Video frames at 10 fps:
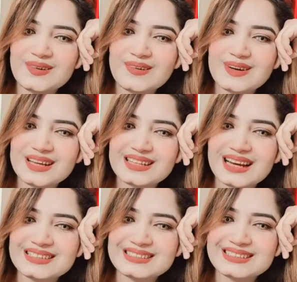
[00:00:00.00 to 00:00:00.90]
ওরে
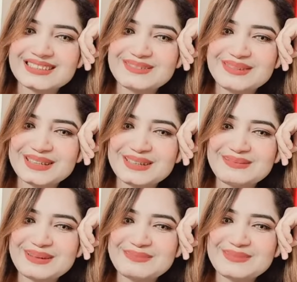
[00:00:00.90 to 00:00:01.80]
দারাজ থেকে
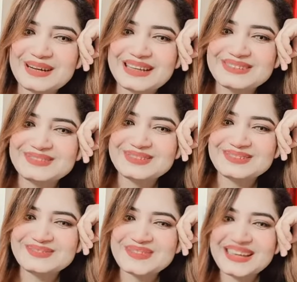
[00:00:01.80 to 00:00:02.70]
ফাতেমা আপু আইফোন
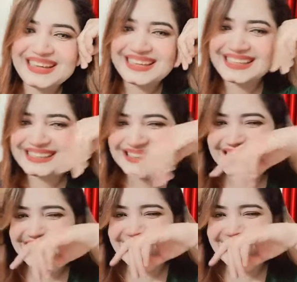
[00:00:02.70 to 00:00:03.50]
পেয়ে গেছে